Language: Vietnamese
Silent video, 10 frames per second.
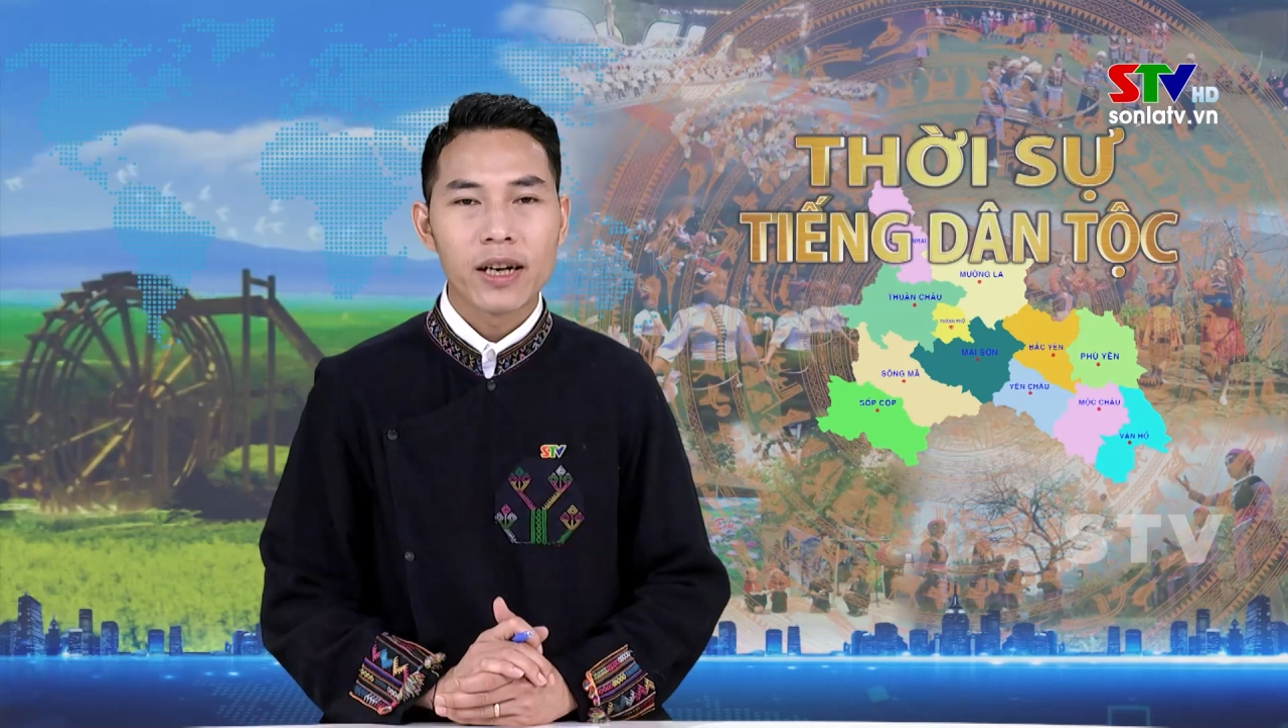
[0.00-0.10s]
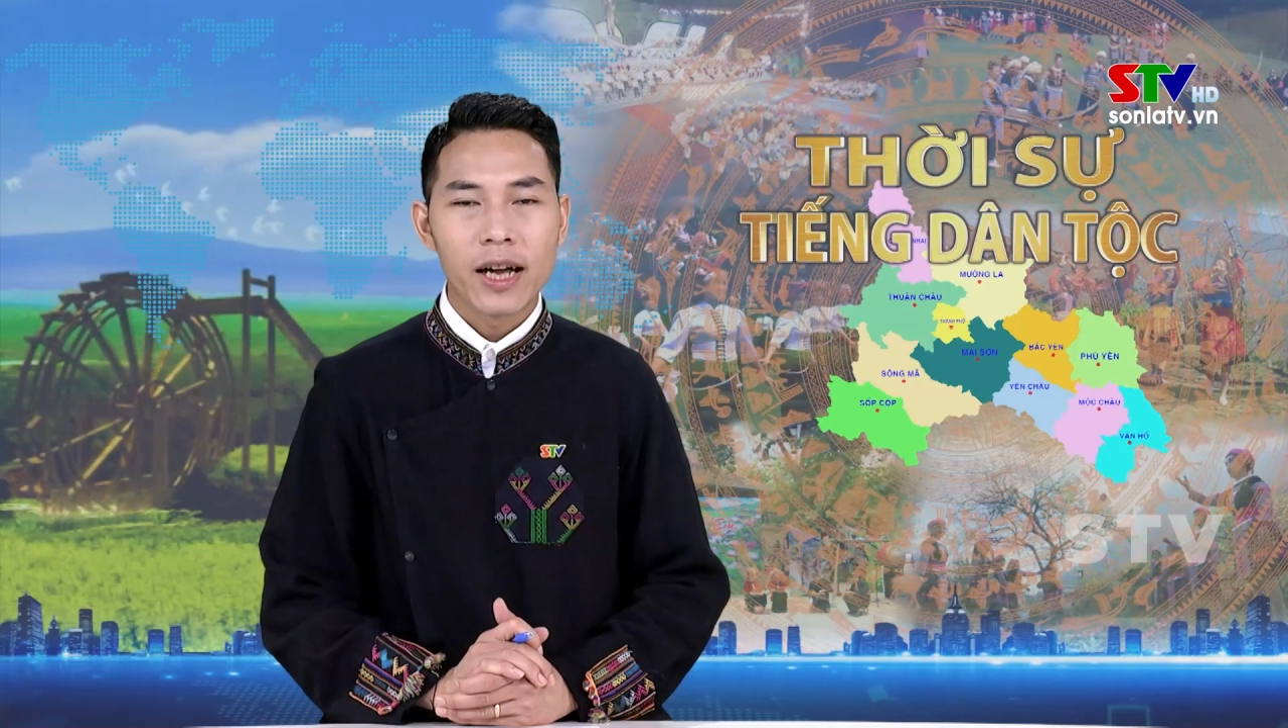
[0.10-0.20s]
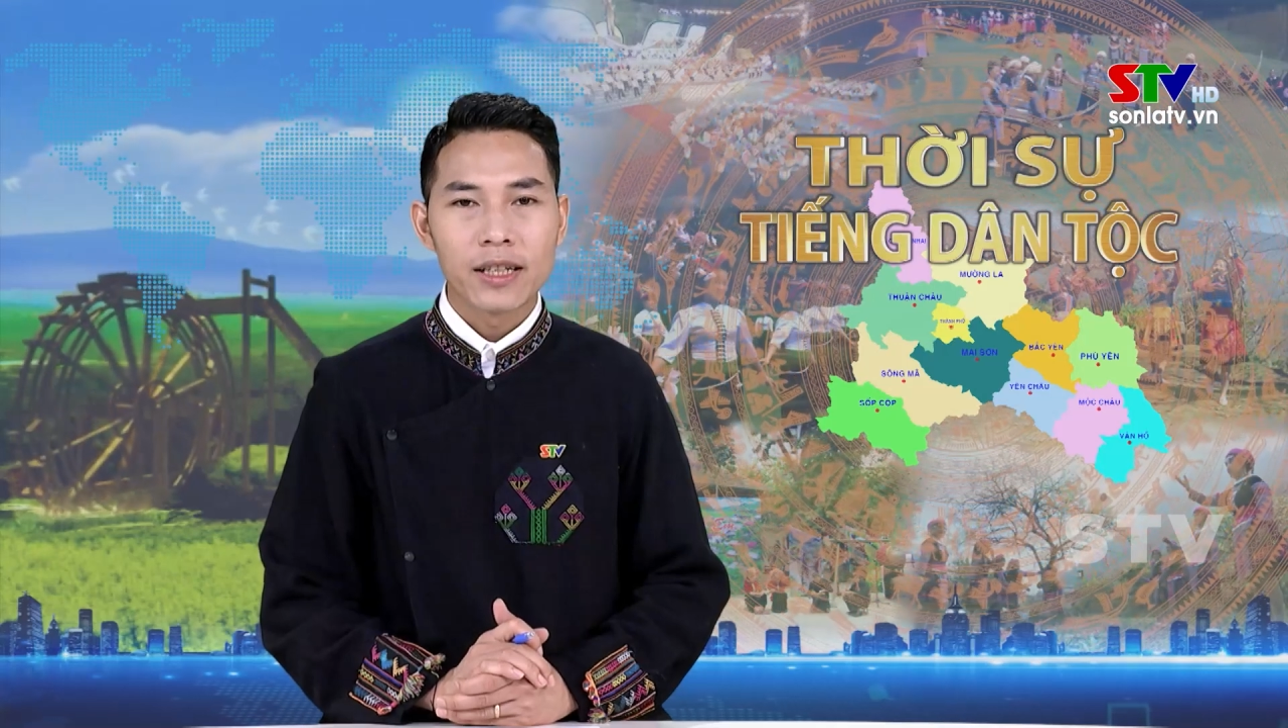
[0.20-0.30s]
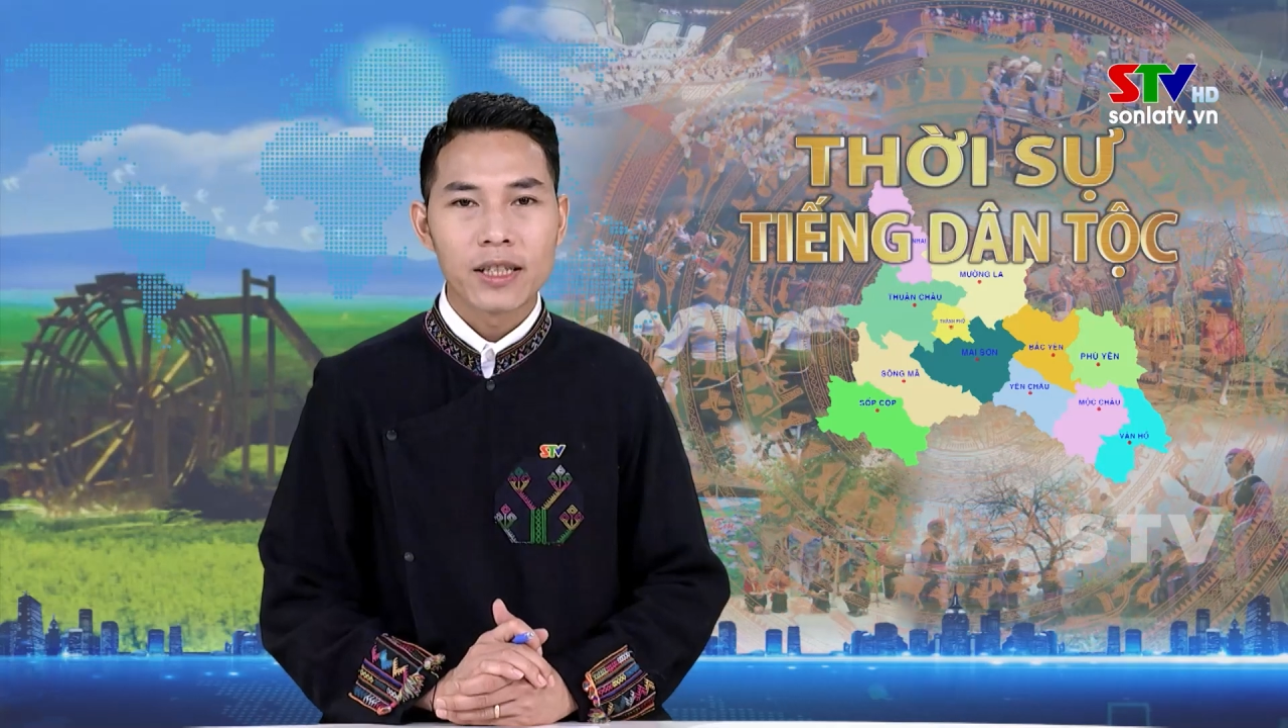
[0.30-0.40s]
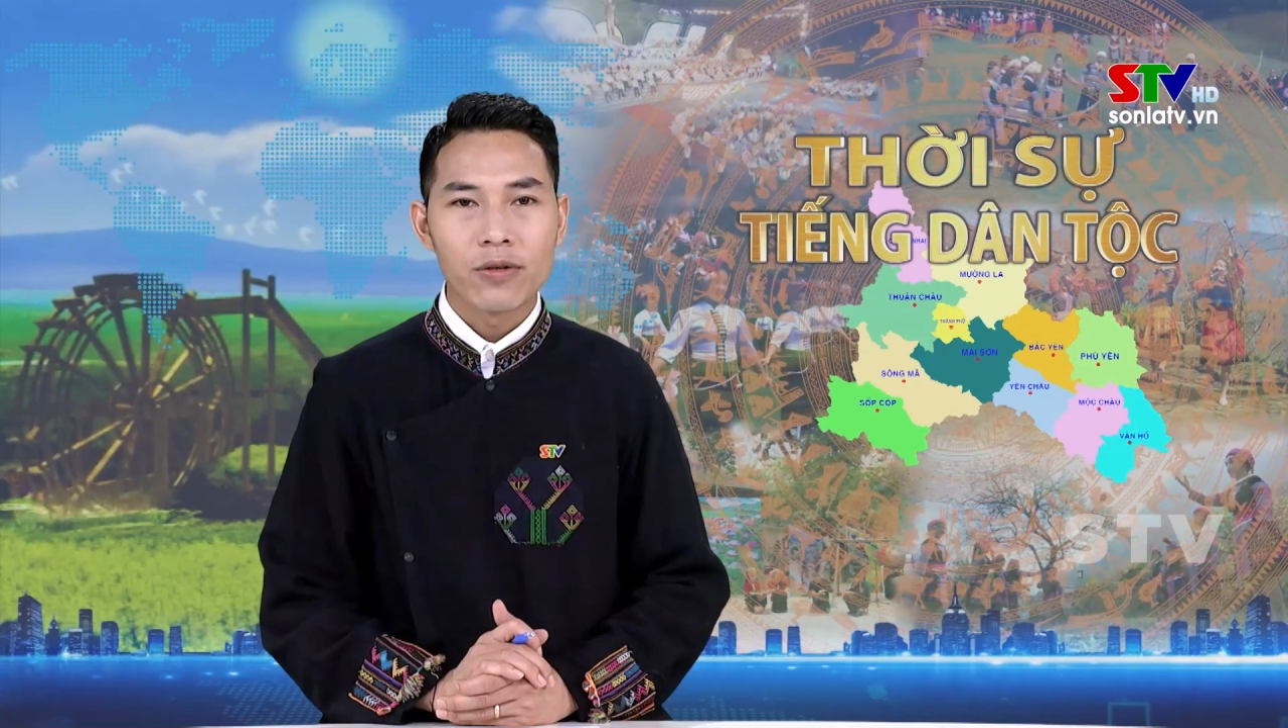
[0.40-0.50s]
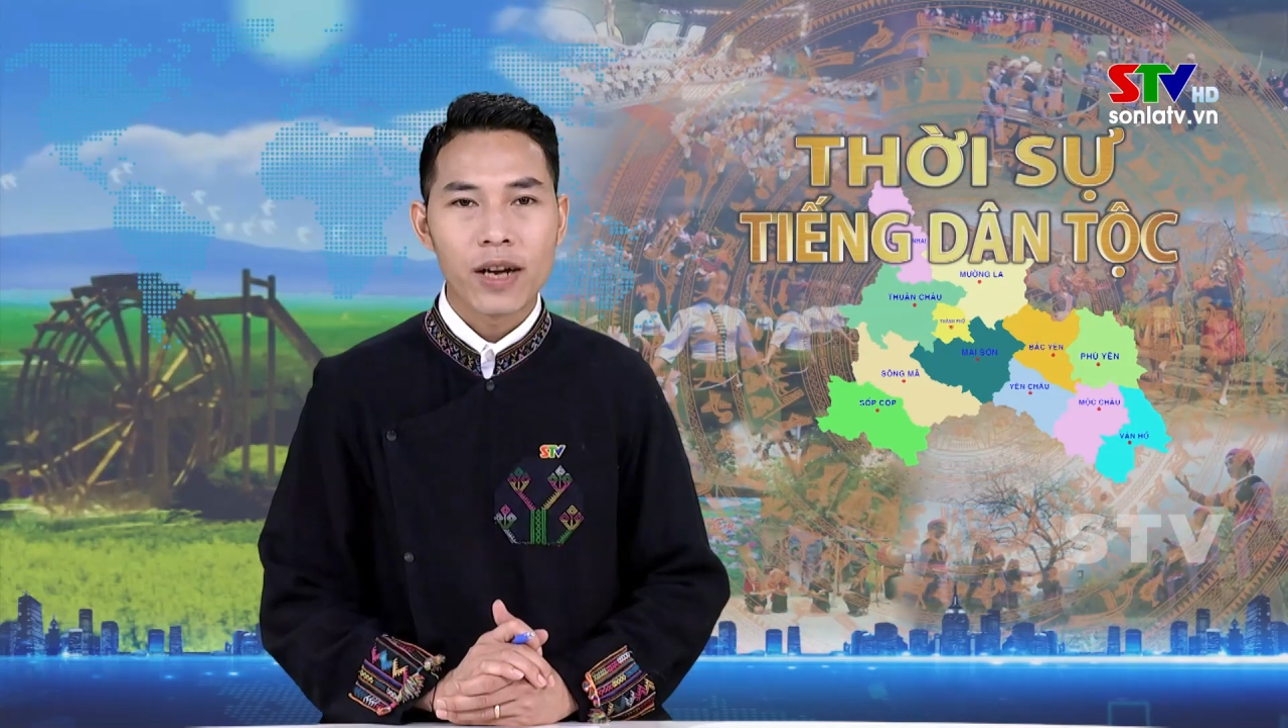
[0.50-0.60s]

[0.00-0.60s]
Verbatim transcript: nàng sòng